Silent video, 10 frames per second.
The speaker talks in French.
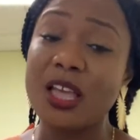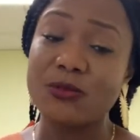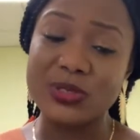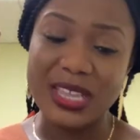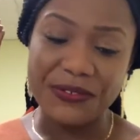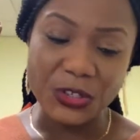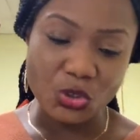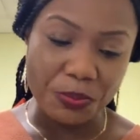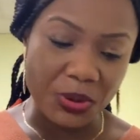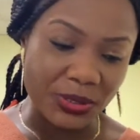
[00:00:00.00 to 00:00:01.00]
Vous savez, je
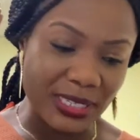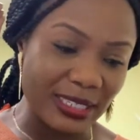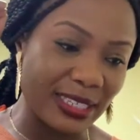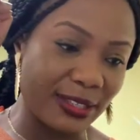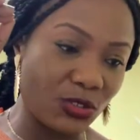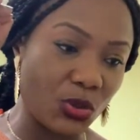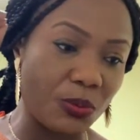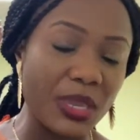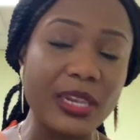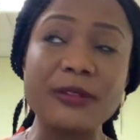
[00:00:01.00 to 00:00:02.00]
pensais cette
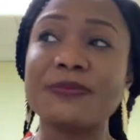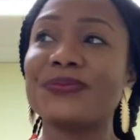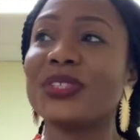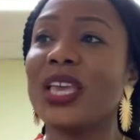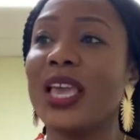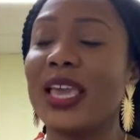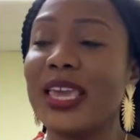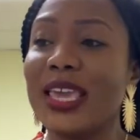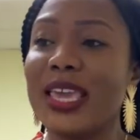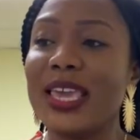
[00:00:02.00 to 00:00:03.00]
semaine,
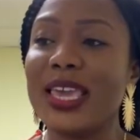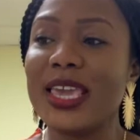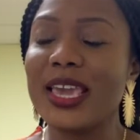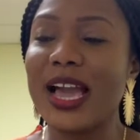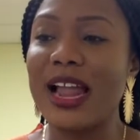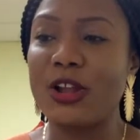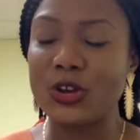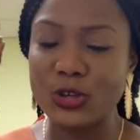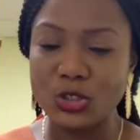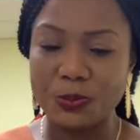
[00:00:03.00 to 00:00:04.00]
et alors
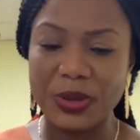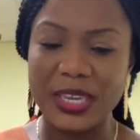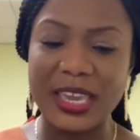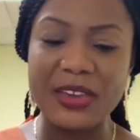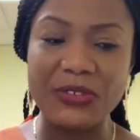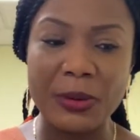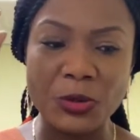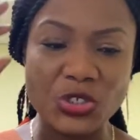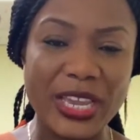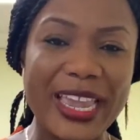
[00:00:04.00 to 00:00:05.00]
que je priais, vraiment,
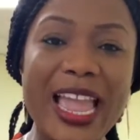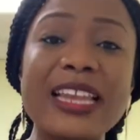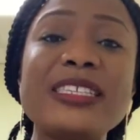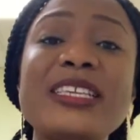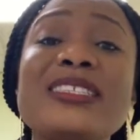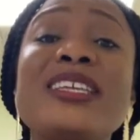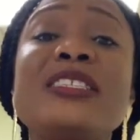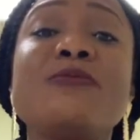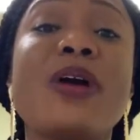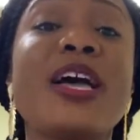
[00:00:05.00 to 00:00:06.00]
j'ai réalisé cette
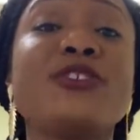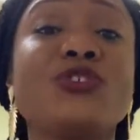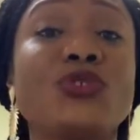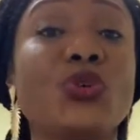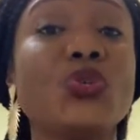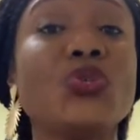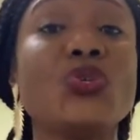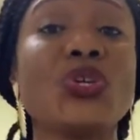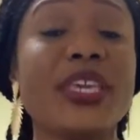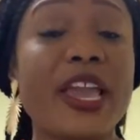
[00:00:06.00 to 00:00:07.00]
image de
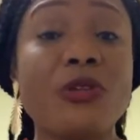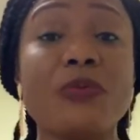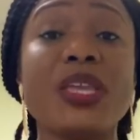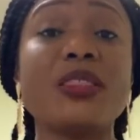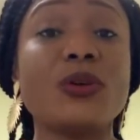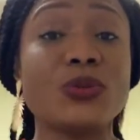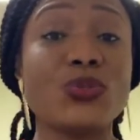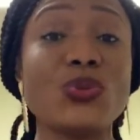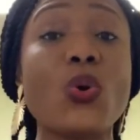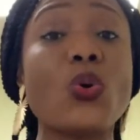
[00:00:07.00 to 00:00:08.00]
Dieu qui a une main
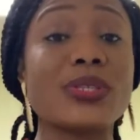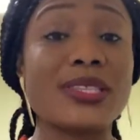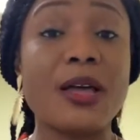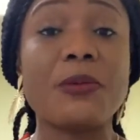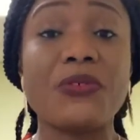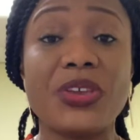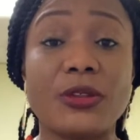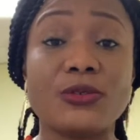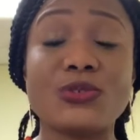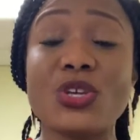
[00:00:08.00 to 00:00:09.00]
tendue constamment vers nous.